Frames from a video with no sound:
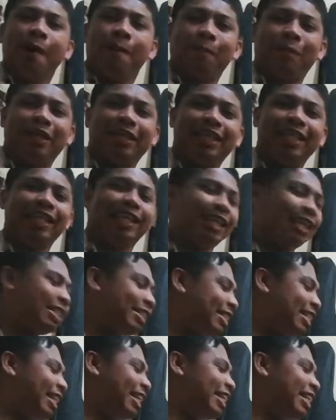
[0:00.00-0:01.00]
Didikit
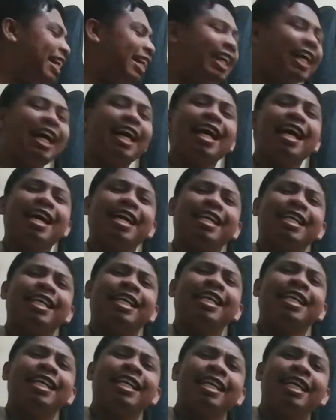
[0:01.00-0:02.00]
siya kay
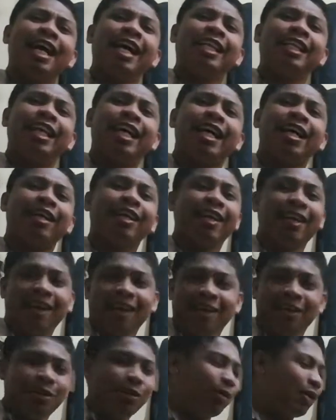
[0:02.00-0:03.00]
anak
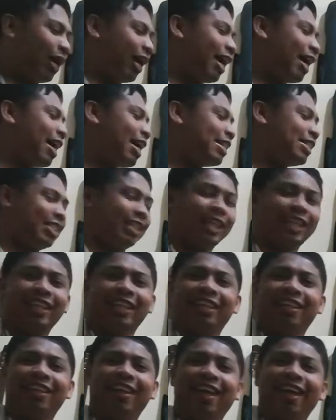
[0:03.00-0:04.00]
no
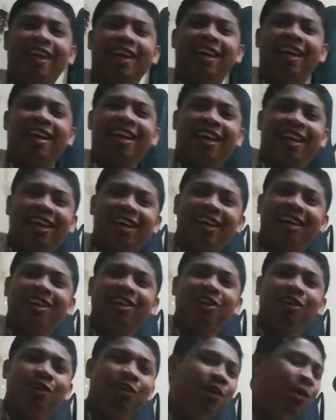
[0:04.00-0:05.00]

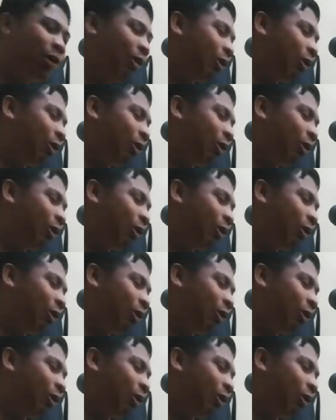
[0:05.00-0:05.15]
kasindero